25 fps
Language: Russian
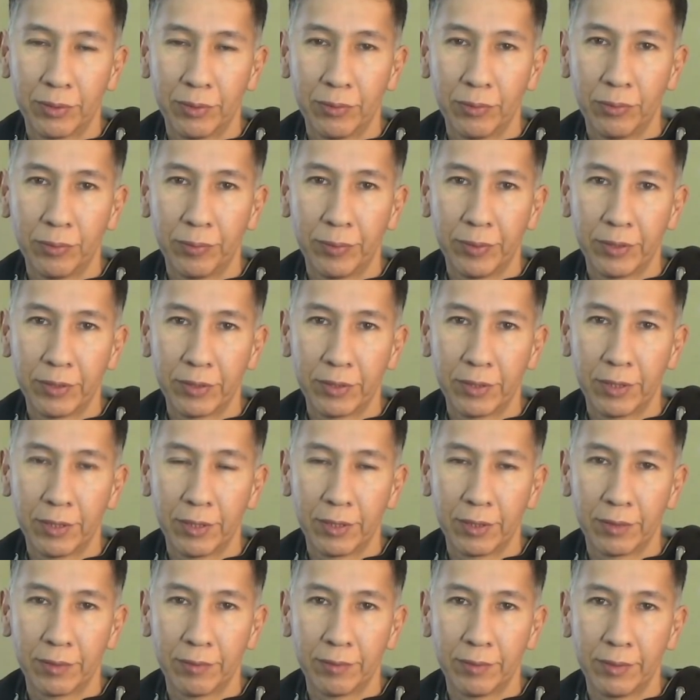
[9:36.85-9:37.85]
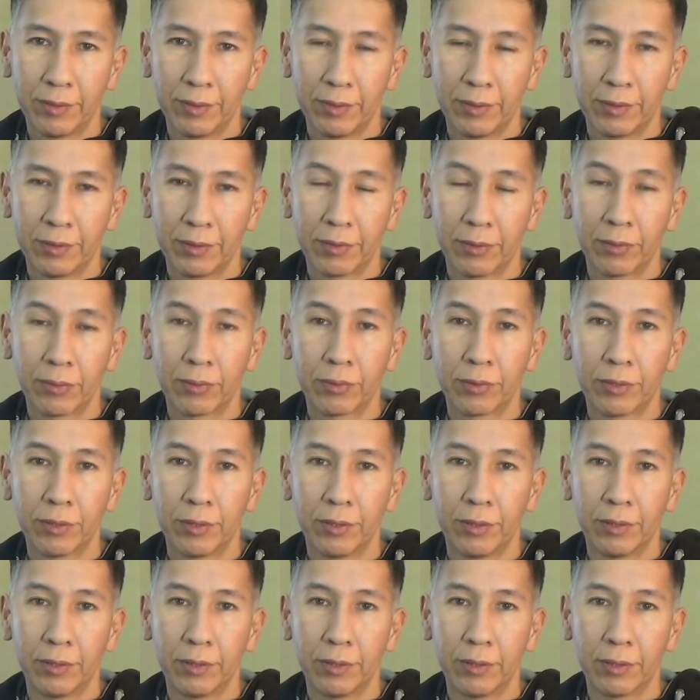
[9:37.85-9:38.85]
упреждать все эти
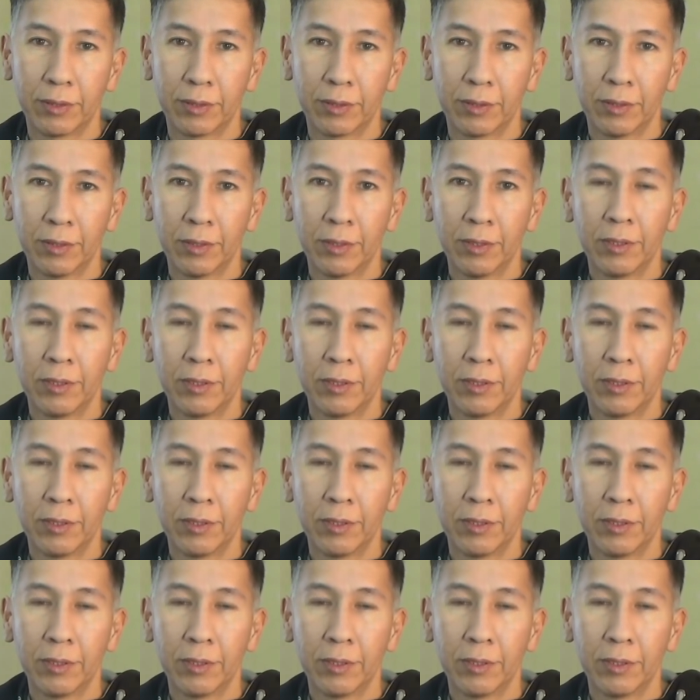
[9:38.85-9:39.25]
нарушения.